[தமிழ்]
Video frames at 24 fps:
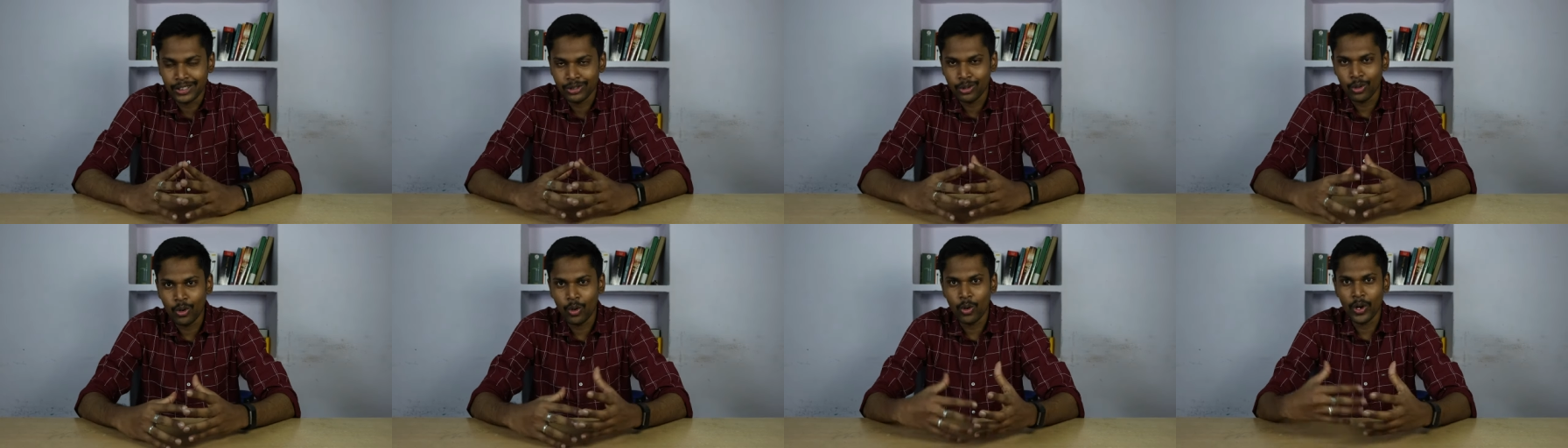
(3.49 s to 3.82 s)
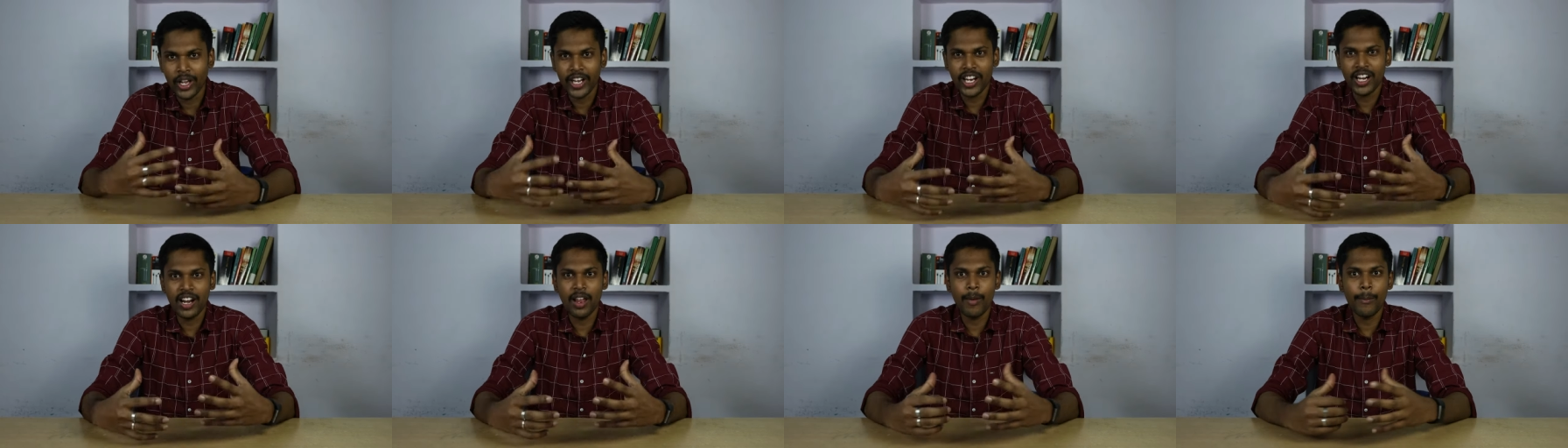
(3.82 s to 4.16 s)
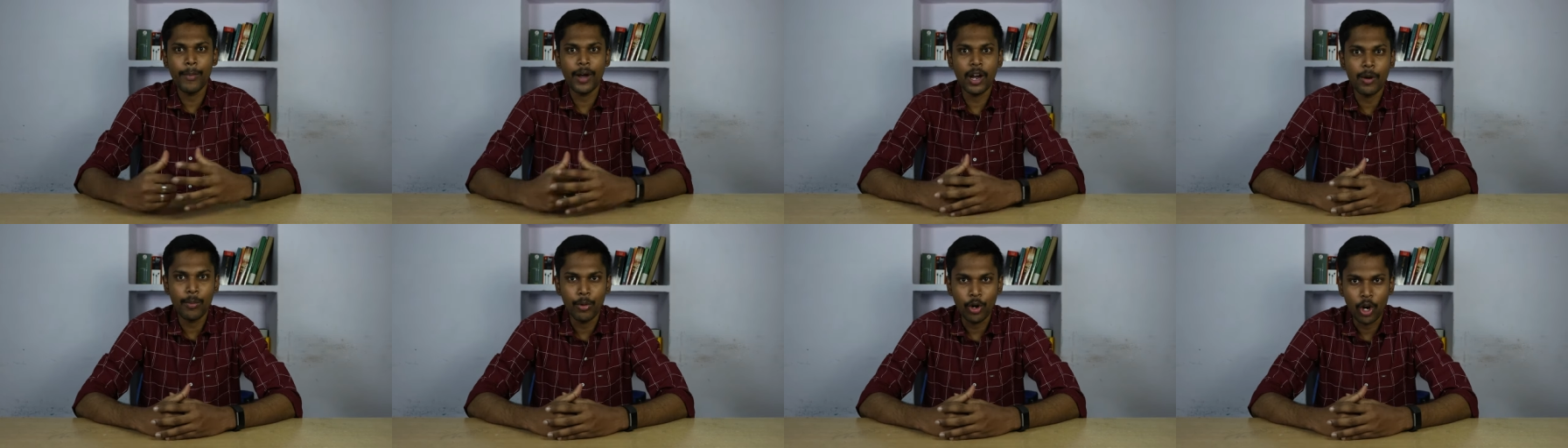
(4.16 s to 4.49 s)
ஸோ
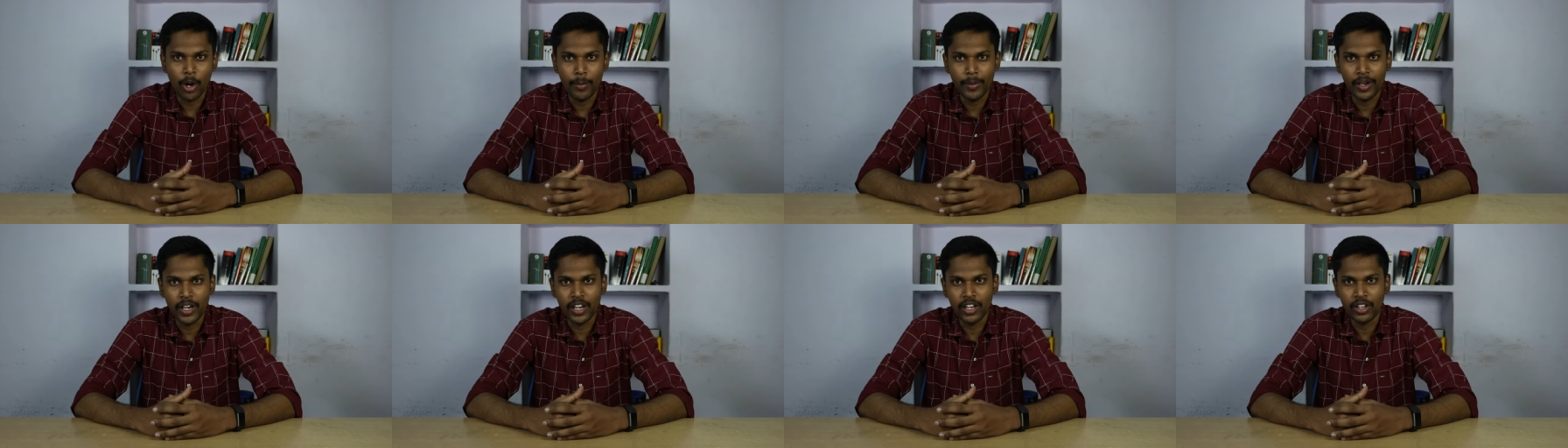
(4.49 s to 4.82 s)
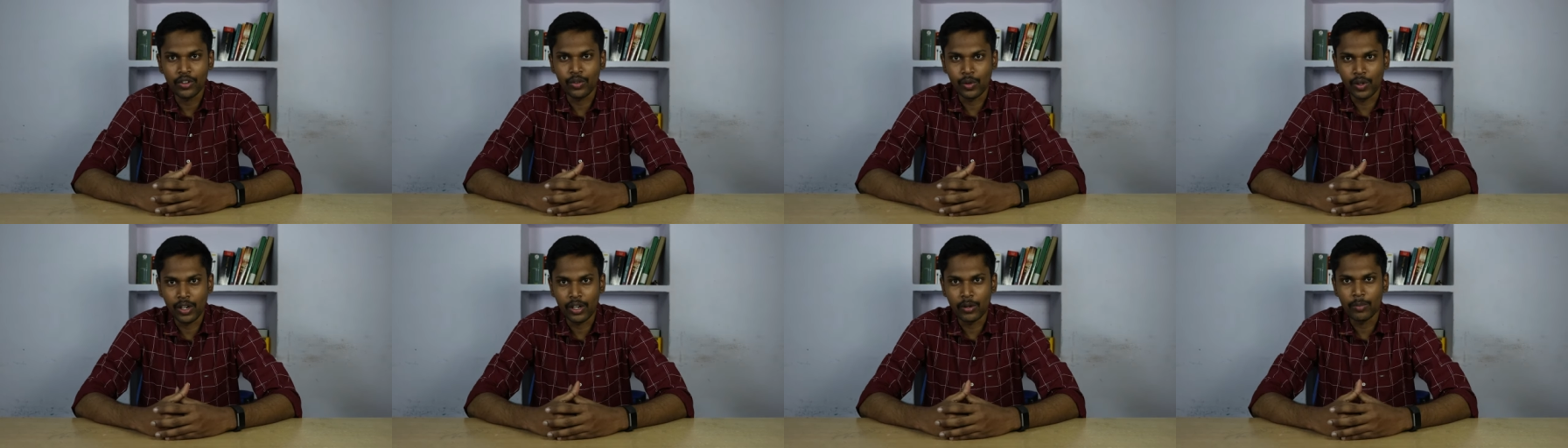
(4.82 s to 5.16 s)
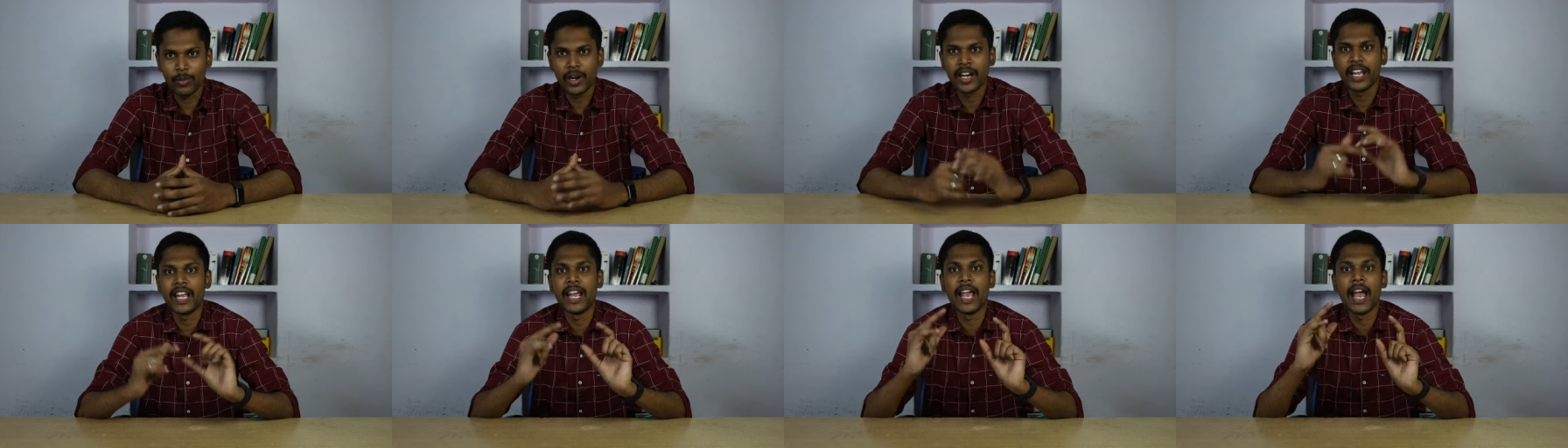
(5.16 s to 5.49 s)
என்னெல்லாம் பார்க்க போகிறோம் அப்படின்றது
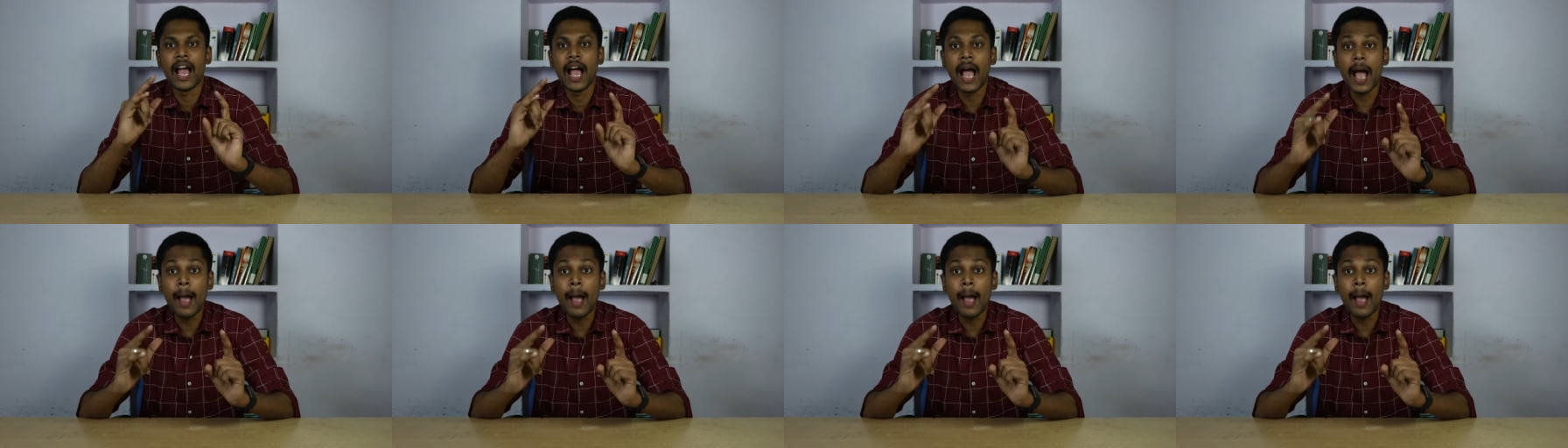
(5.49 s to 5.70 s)
சொல்கிறதுக்கு மாதிரி